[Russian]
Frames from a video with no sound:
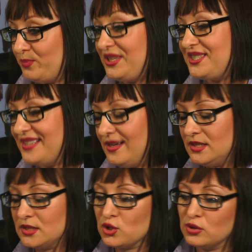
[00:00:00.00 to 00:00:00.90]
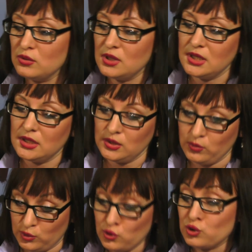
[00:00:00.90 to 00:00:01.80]
признался, что ли,
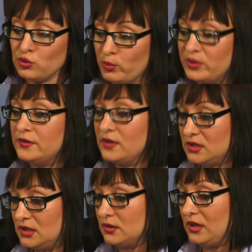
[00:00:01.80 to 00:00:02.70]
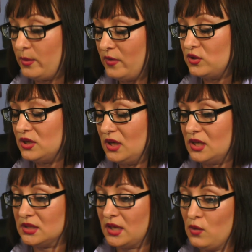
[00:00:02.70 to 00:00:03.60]
то, что он подтвердил, я имею в виду
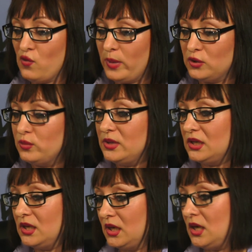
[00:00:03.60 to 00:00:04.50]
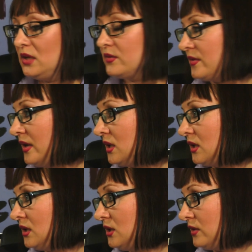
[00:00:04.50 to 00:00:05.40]
Сергей Соколов, потом неоднократно в своих
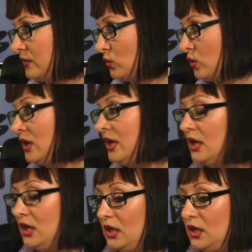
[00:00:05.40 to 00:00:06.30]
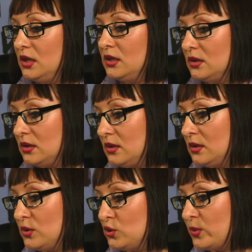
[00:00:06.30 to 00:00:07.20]
интервью. И,
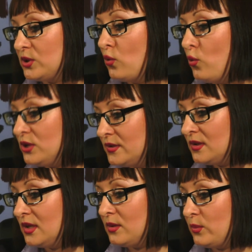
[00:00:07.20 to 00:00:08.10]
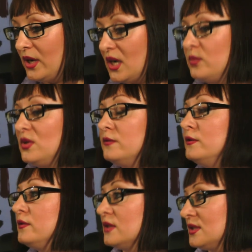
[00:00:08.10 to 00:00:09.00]
э, собственно, косвенно, по крайней мере,
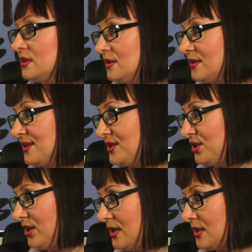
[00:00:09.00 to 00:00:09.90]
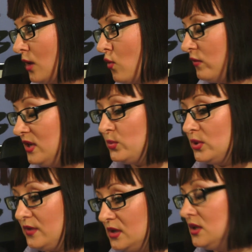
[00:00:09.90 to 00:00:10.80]
вывоз э, Сергея Соколова в лес
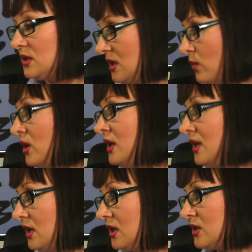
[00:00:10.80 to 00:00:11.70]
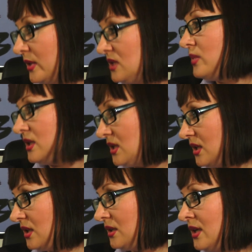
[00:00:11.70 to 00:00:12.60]
подтвердил и сам господин Бастрыкин.